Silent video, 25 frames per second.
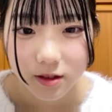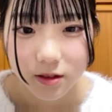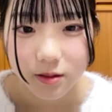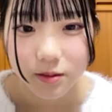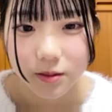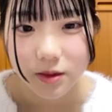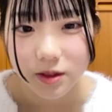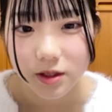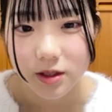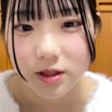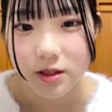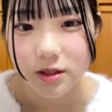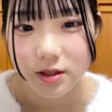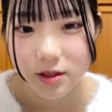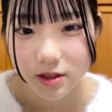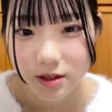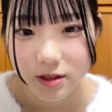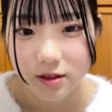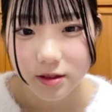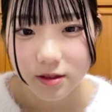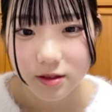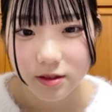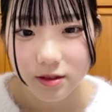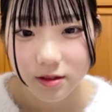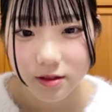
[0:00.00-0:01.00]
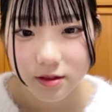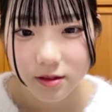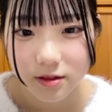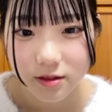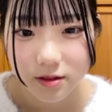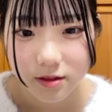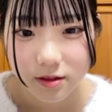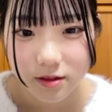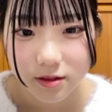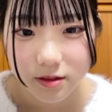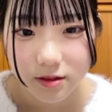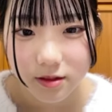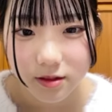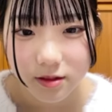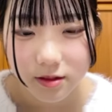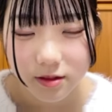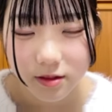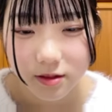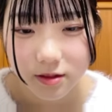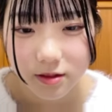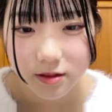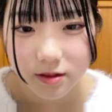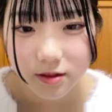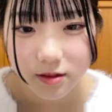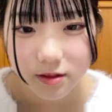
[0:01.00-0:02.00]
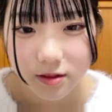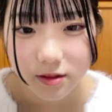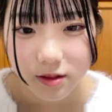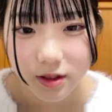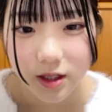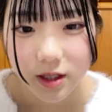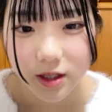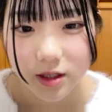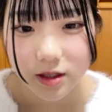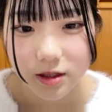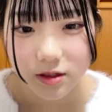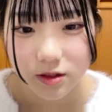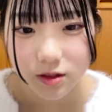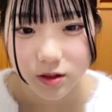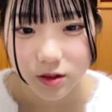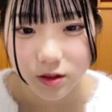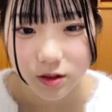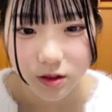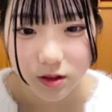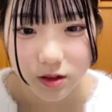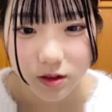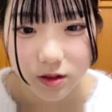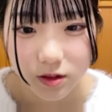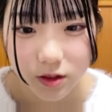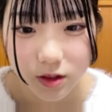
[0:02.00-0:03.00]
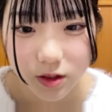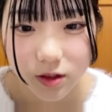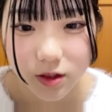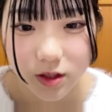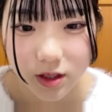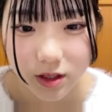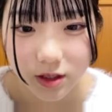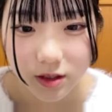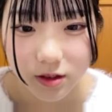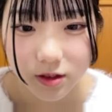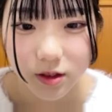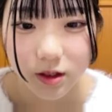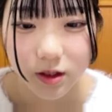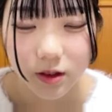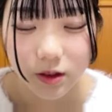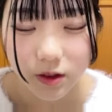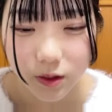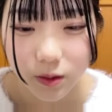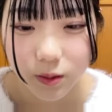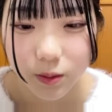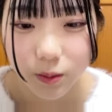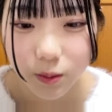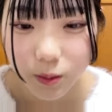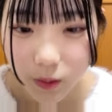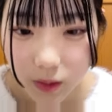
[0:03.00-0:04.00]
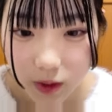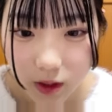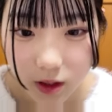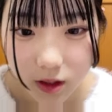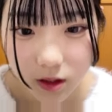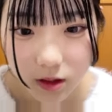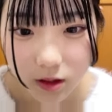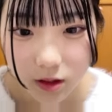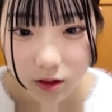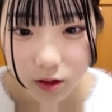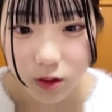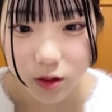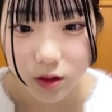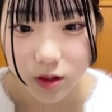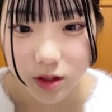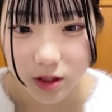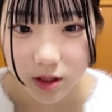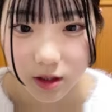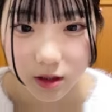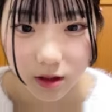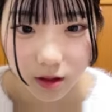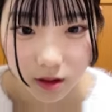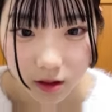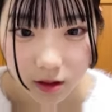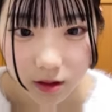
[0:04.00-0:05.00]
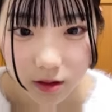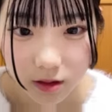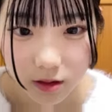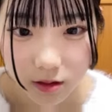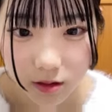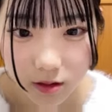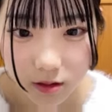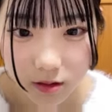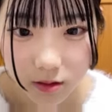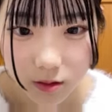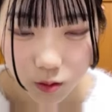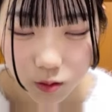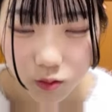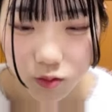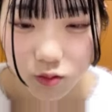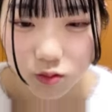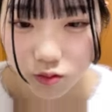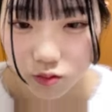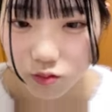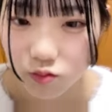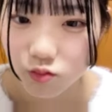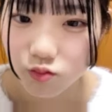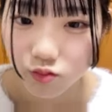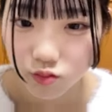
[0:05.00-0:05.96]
応募金してるねちょっとね嘘のやつとかはほんまに気をつけてうん